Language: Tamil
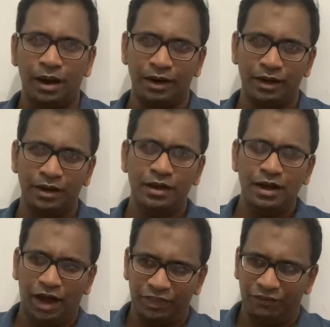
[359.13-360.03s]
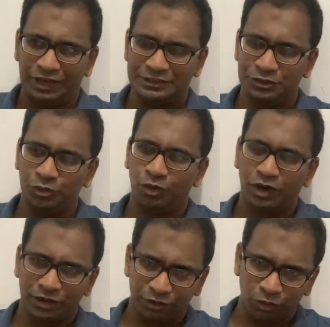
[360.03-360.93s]
ஆனால் அந்த வேக்சின்
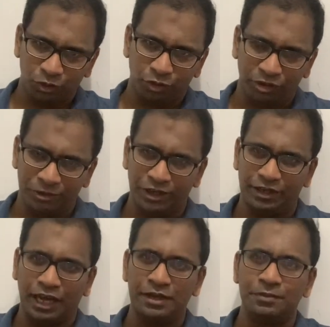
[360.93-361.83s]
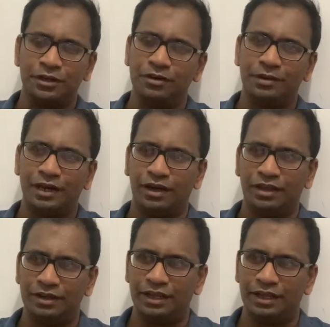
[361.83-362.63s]
உருவாக்குறதுக்கு ஒரு குறிப்பிட்ட டைம் எடுக்கும் ஏனென்றால் அது